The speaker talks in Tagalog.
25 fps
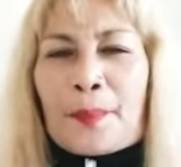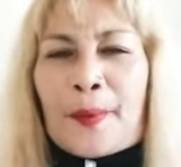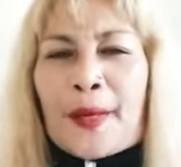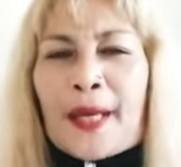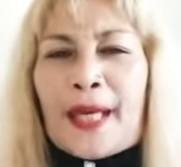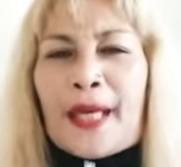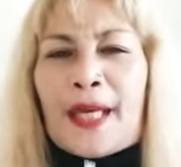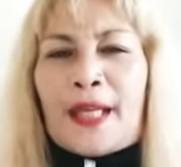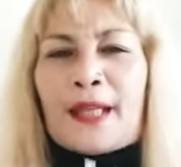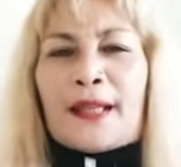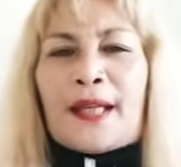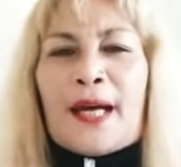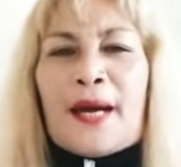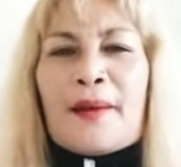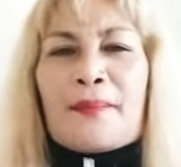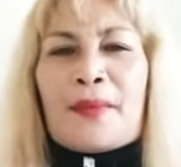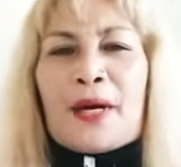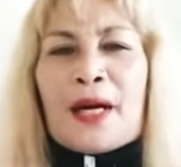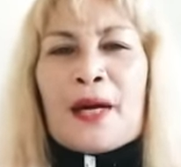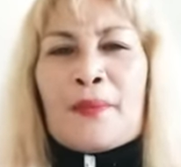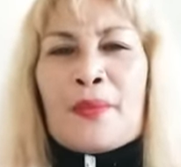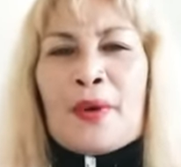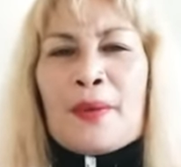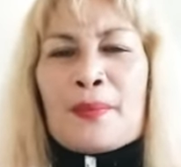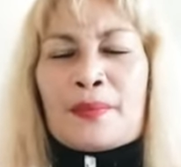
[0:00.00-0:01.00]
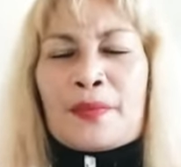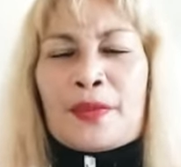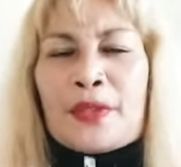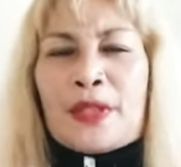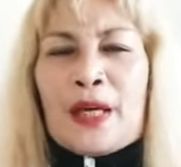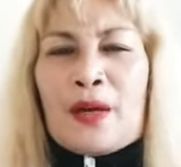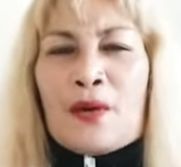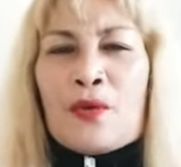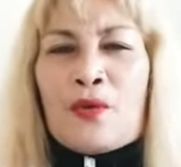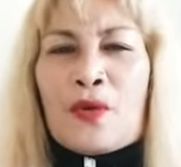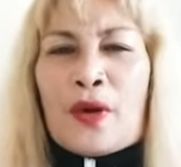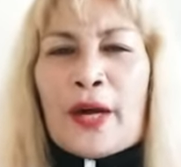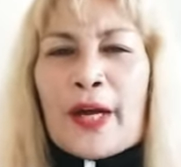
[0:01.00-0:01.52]
kita mga
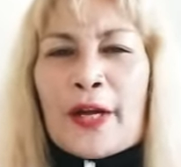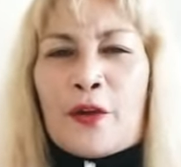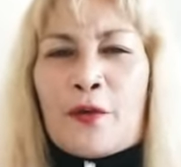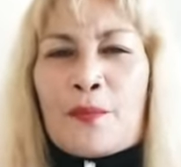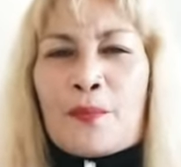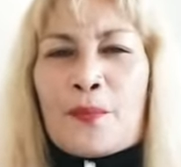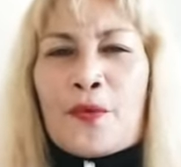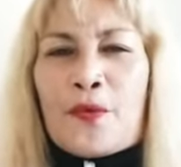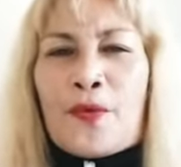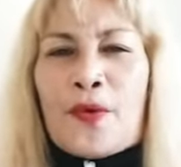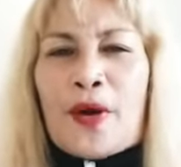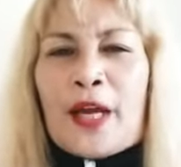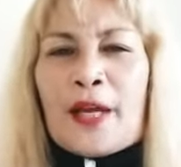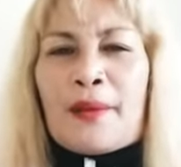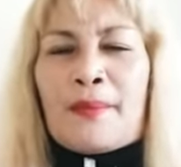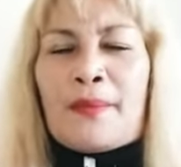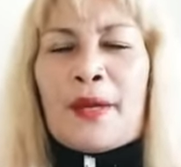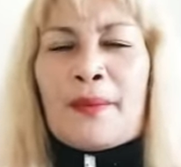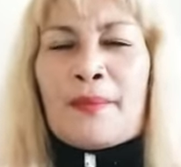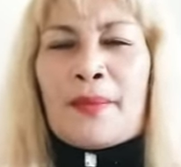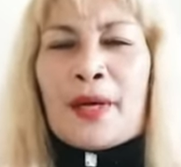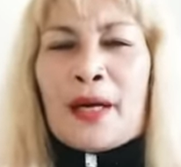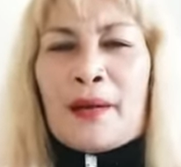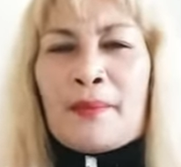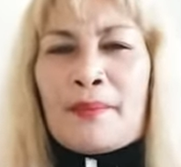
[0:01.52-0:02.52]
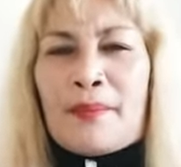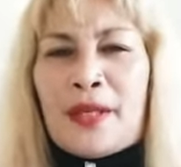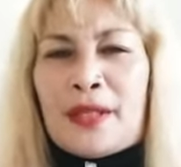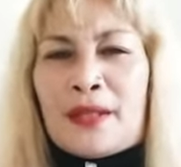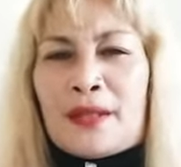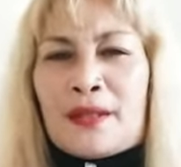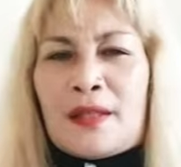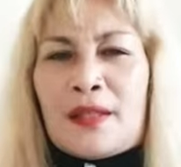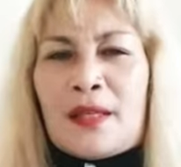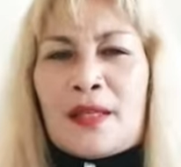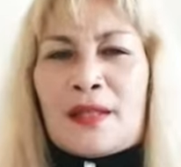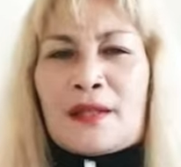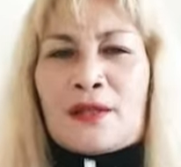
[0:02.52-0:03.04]
mamsi. Kung kayo po ay may mga
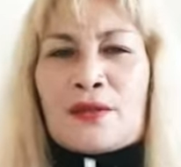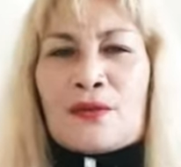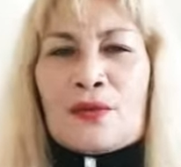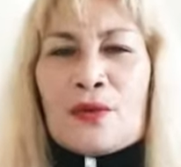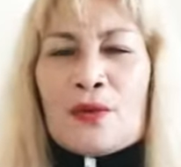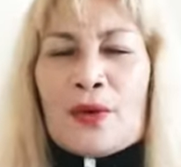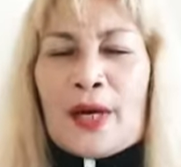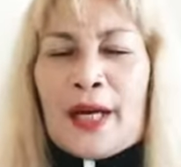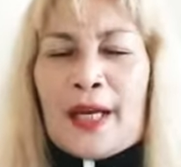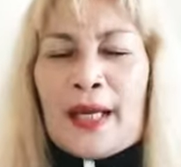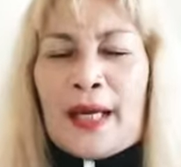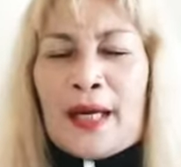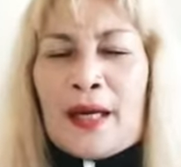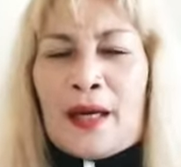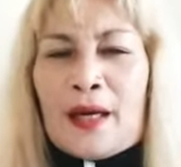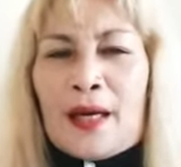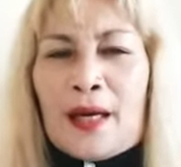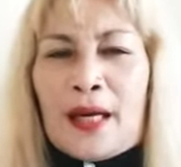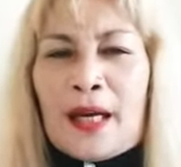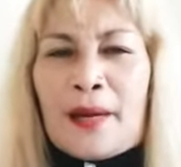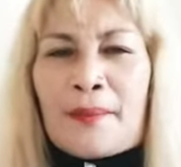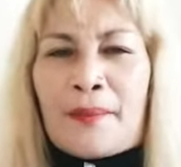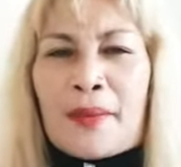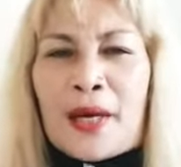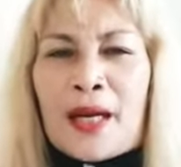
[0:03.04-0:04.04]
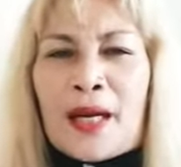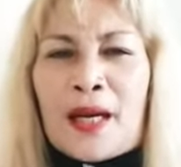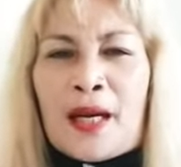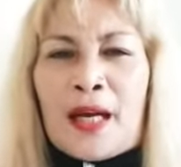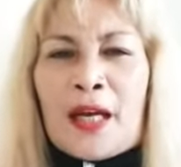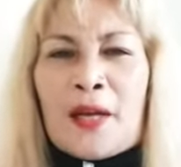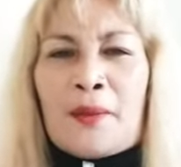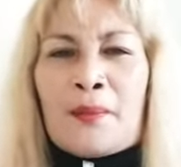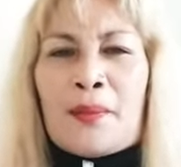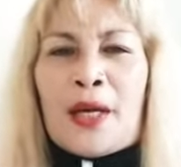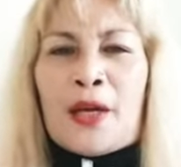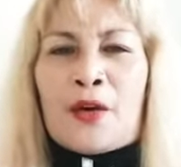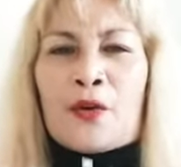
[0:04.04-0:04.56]
business o kaya naman
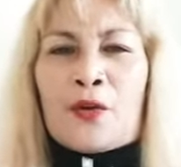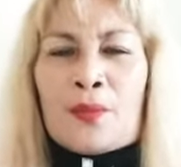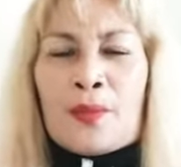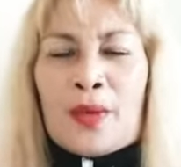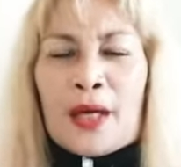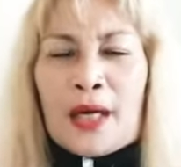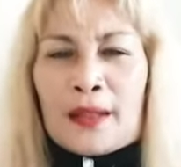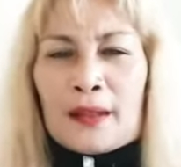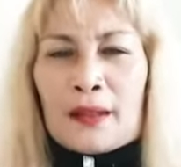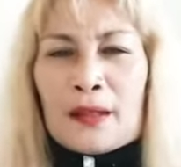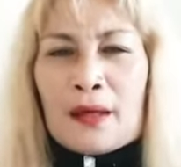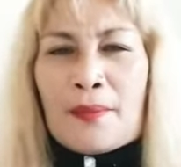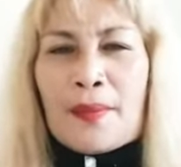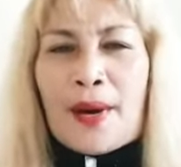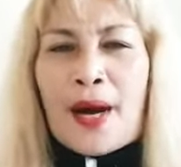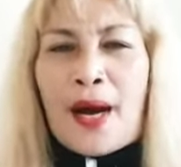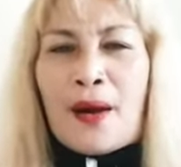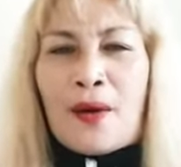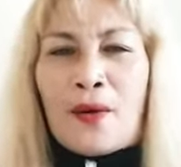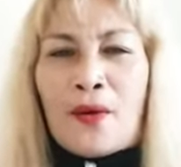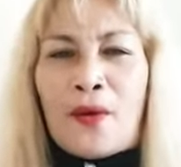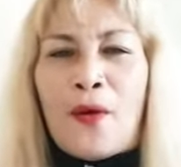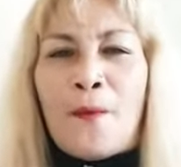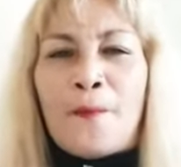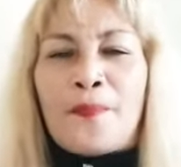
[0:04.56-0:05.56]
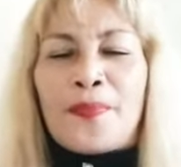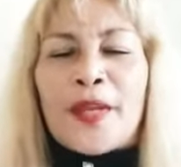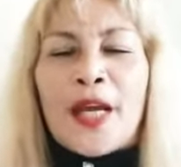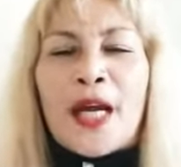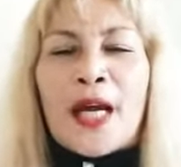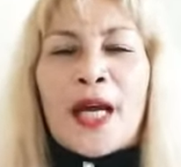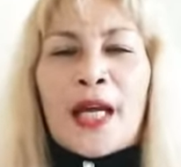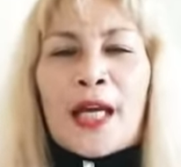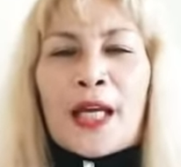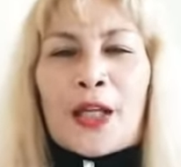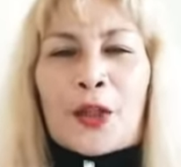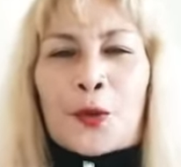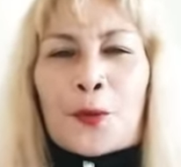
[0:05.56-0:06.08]
ay mayroong mga trabaho,
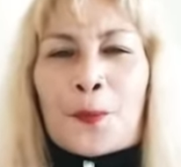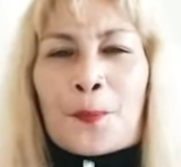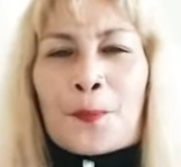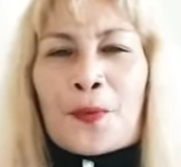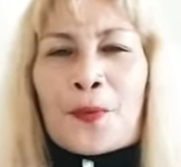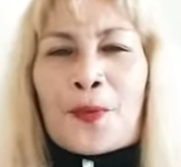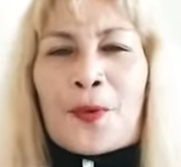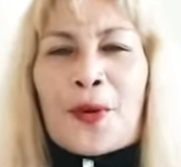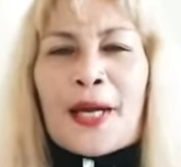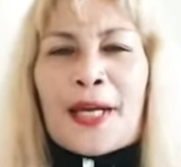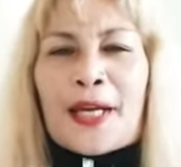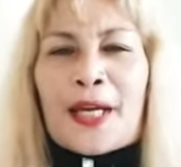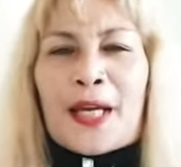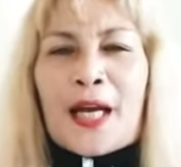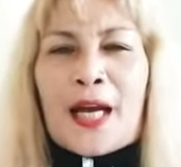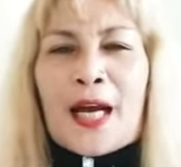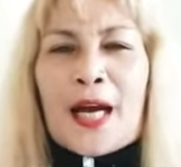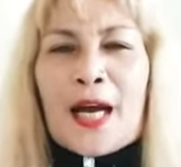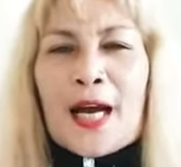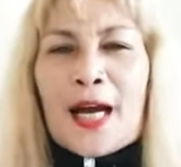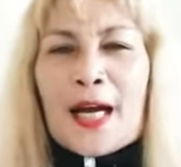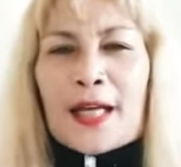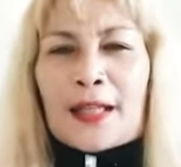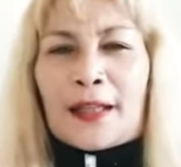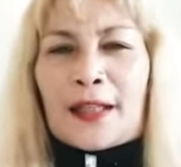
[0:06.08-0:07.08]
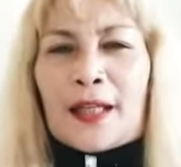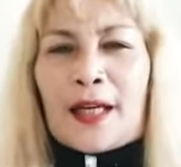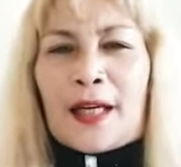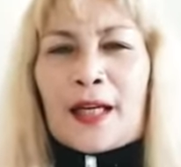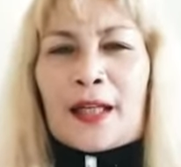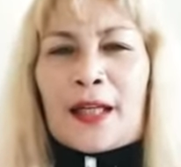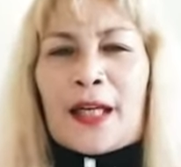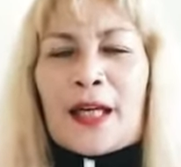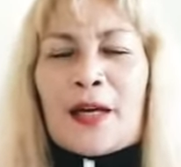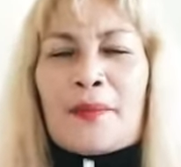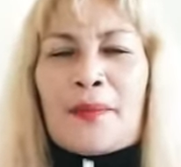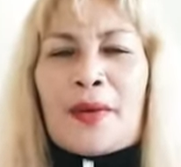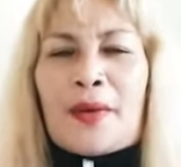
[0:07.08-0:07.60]
ito po ay naghahatak ng